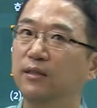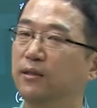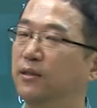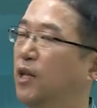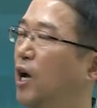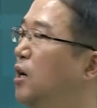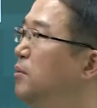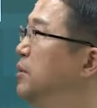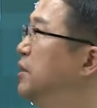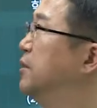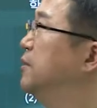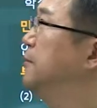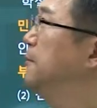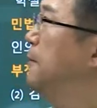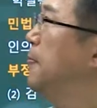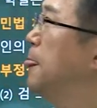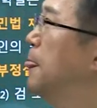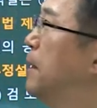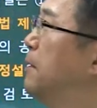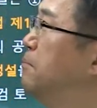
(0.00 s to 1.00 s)
다음은
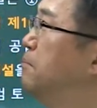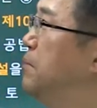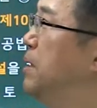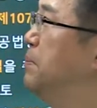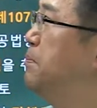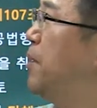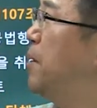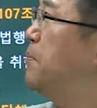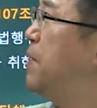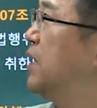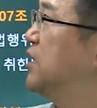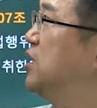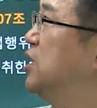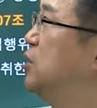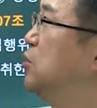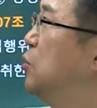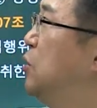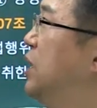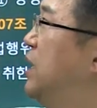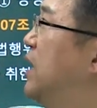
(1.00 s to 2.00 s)
민법
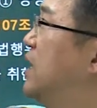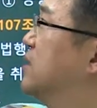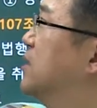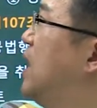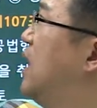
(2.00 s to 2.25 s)
107조 1항